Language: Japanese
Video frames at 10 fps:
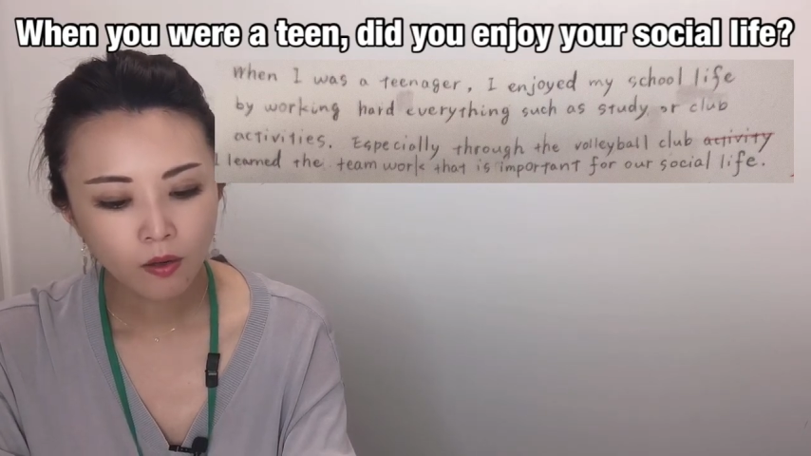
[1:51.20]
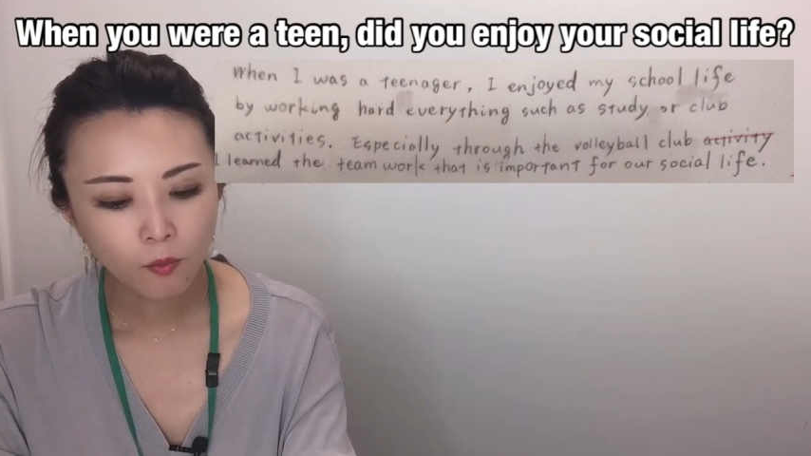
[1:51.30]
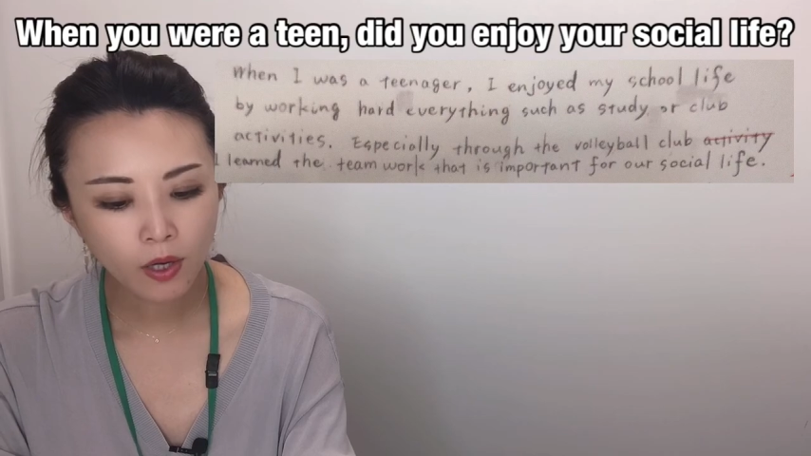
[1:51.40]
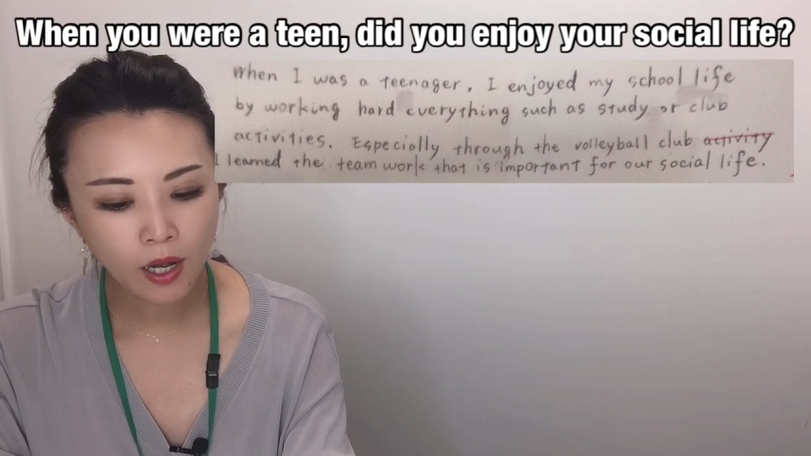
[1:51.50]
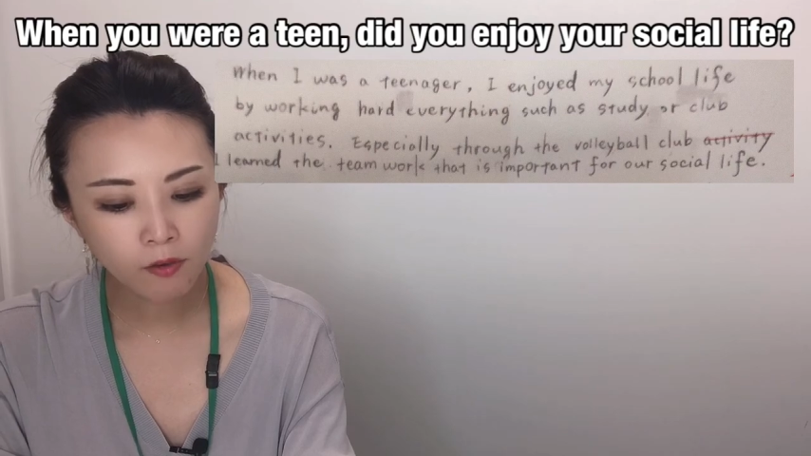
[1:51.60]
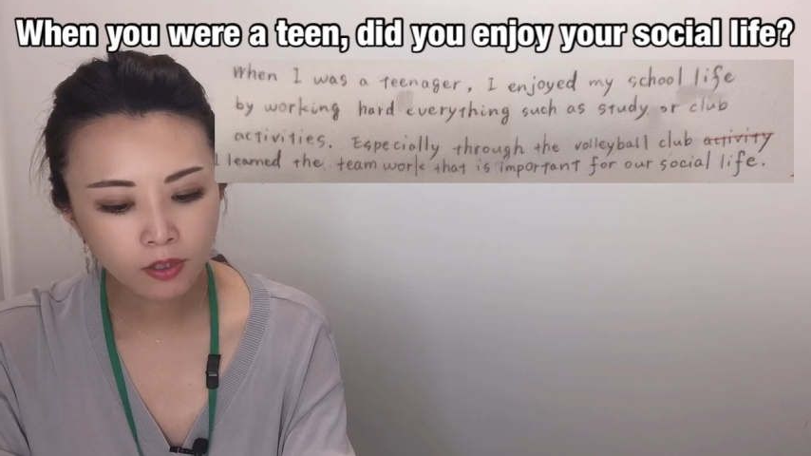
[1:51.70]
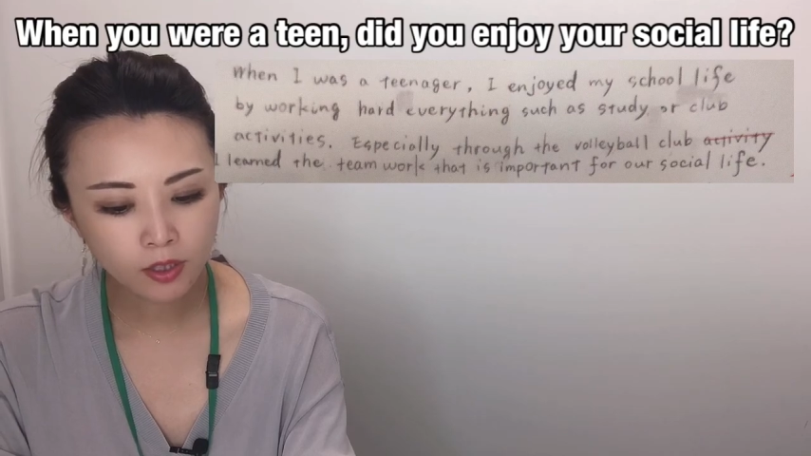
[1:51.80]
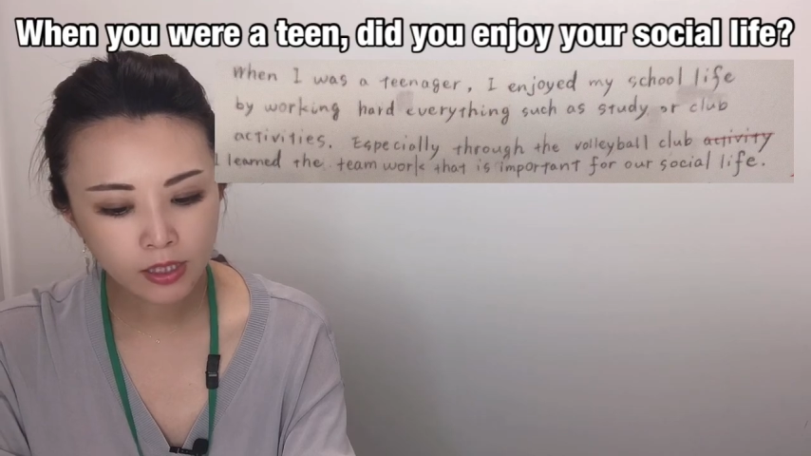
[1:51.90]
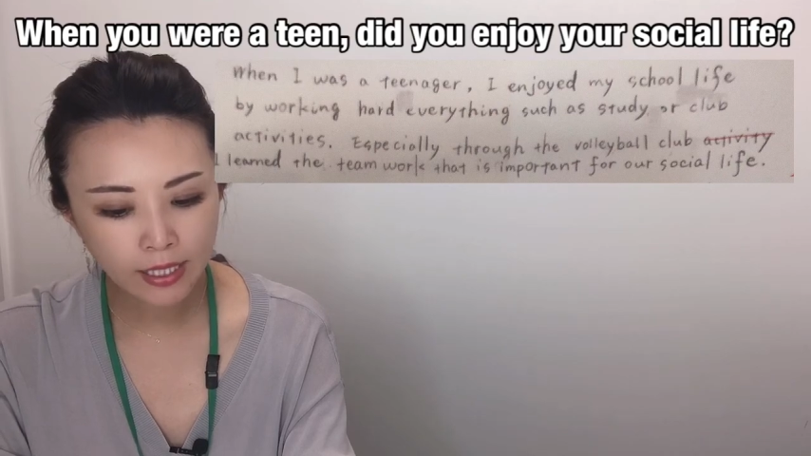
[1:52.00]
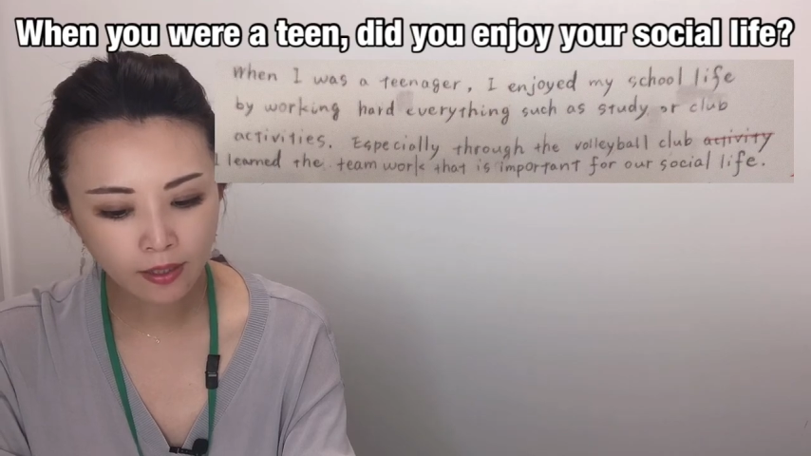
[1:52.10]
When I was
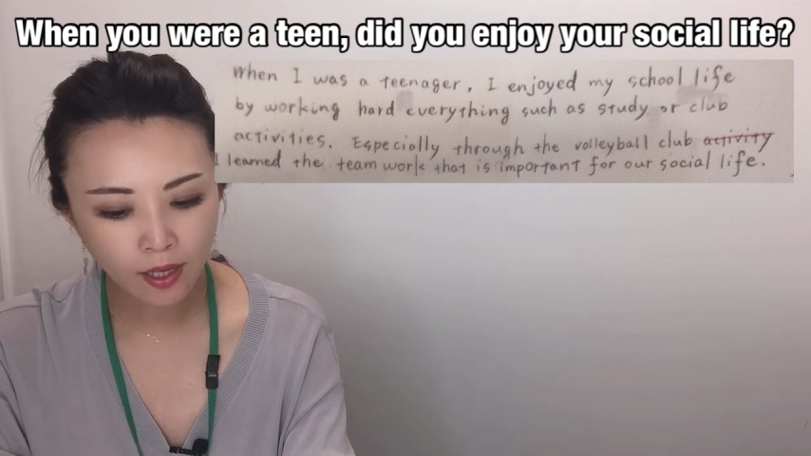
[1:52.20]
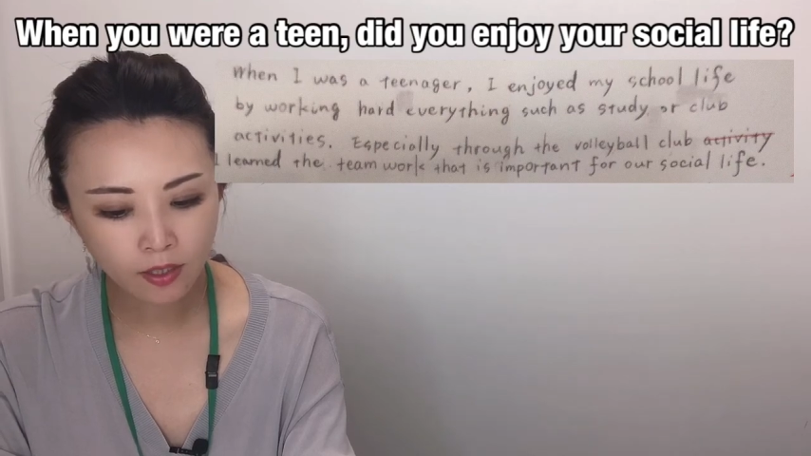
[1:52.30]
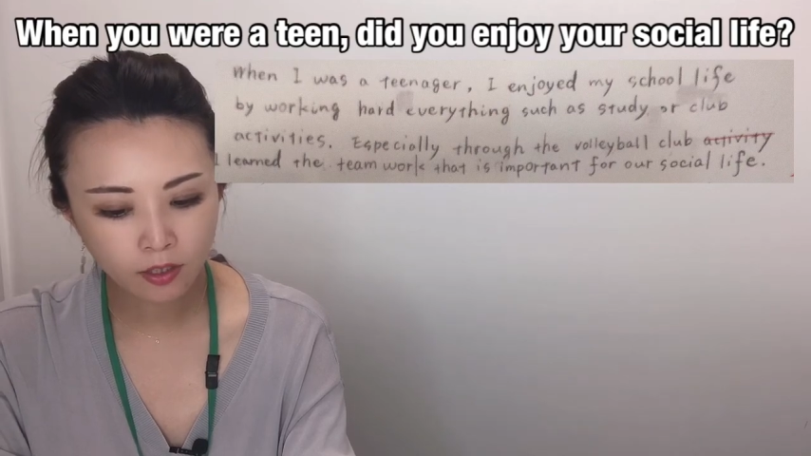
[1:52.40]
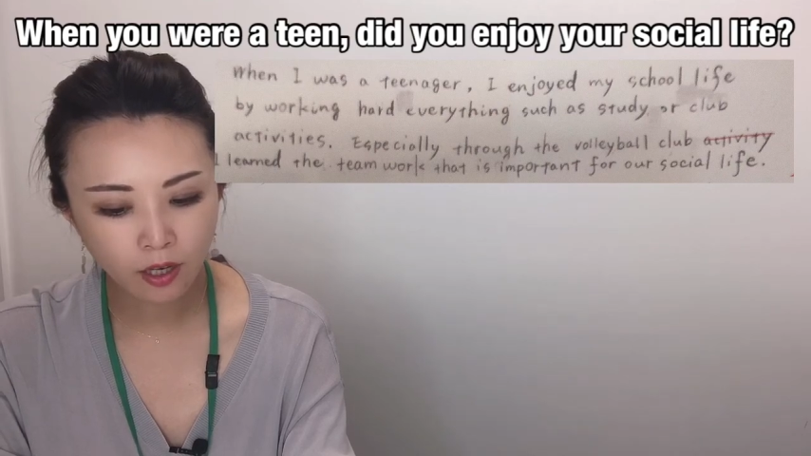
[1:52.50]
a teenager